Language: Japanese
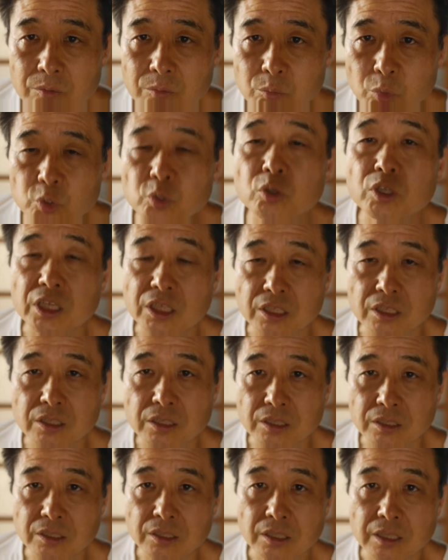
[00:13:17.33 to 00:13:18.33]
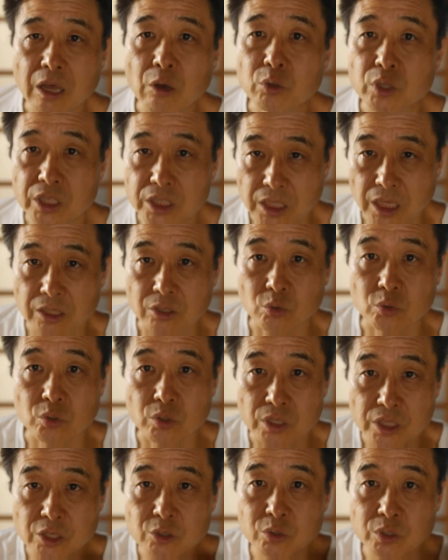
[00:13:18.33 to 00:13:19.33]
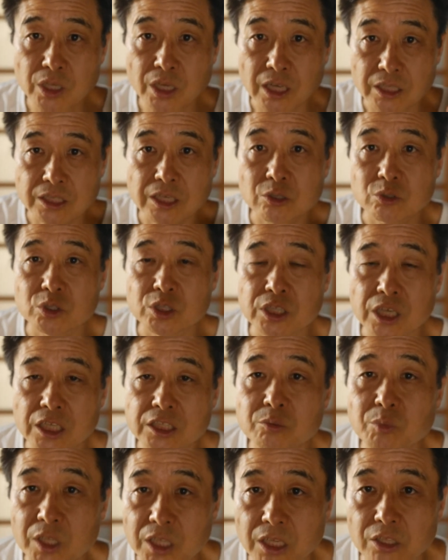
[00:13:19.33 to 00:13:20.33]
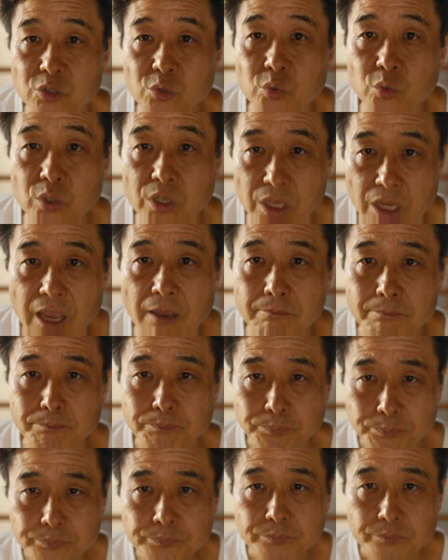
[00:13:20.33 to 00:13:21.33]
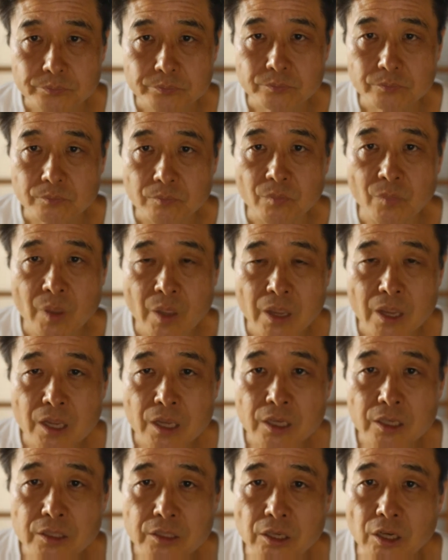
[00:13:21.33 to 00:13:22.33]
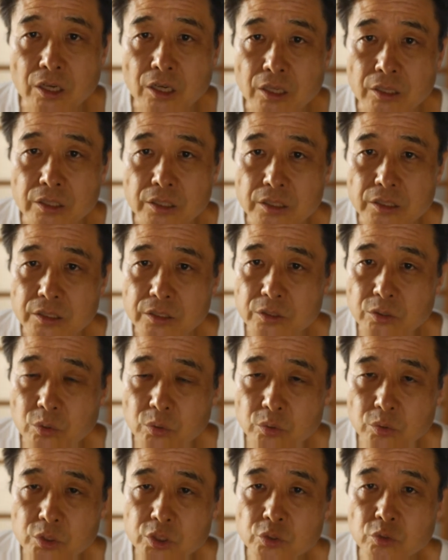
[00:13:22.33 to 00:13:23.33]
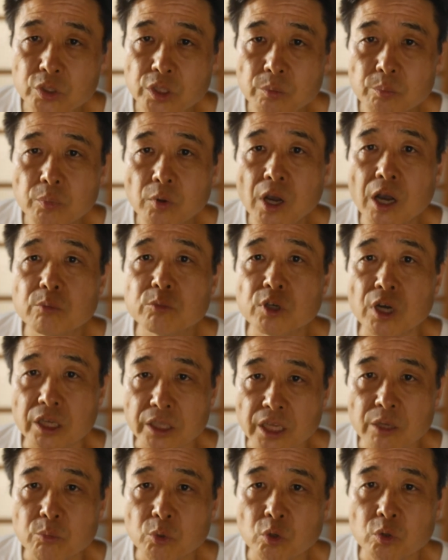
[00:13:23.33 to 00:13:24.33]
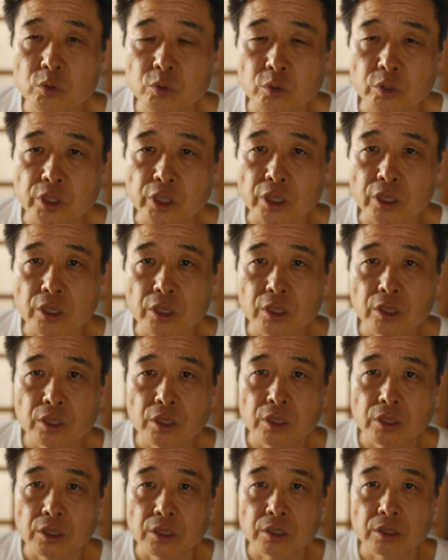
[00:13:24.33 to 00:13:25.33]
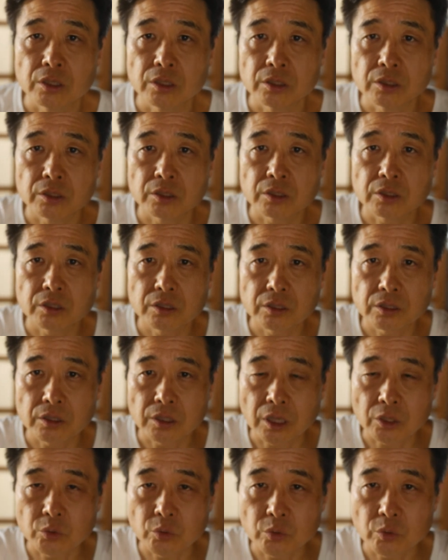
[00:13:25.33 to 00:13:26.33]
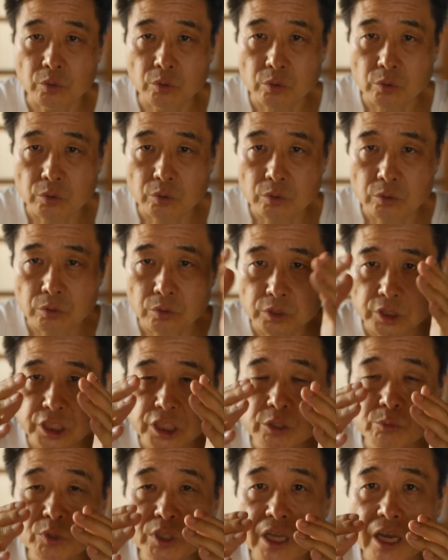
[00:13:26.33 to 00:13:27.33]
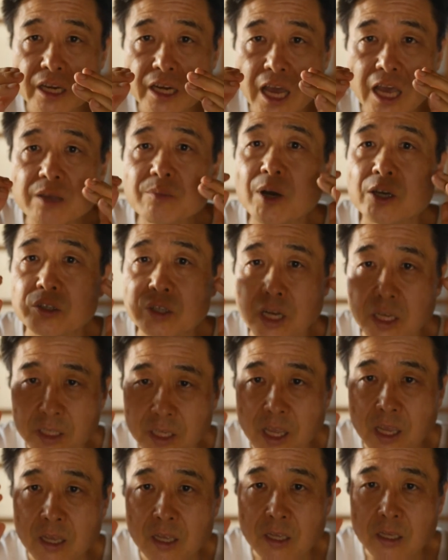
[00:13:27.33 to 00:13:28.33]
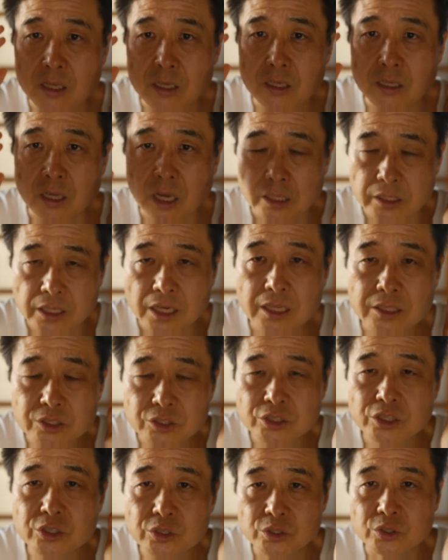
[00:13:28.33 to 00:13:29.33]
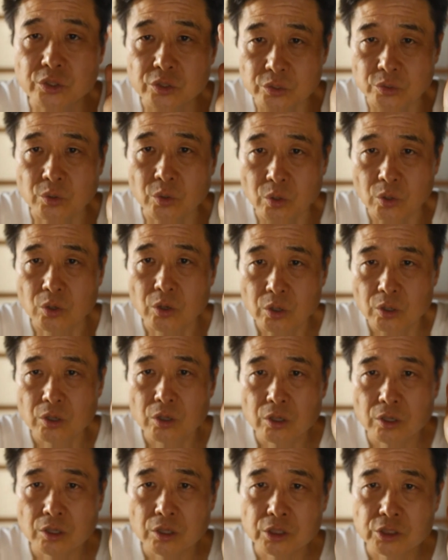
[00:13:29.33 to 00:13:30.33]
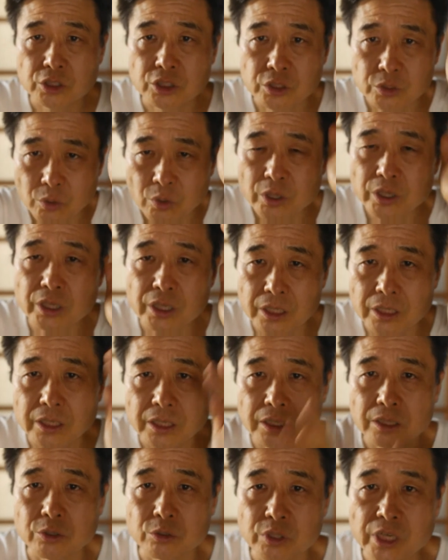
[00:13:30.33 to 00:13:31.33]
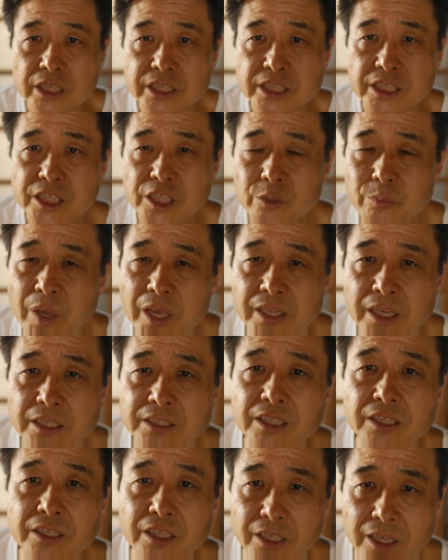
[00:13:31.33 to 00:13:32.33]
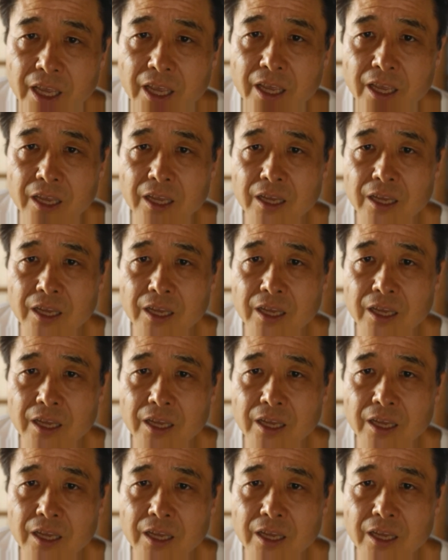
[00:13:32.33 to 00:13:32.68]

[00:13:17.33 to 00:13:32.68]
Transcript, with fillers: 戻って治ってきたってことで2軍で活躍し始めたってことでねだから今年の日本ハムはねもう本当にあのチーム内ライバルがね必ずいるっていうこうすごい嬉しい悲鳴になっちゃってね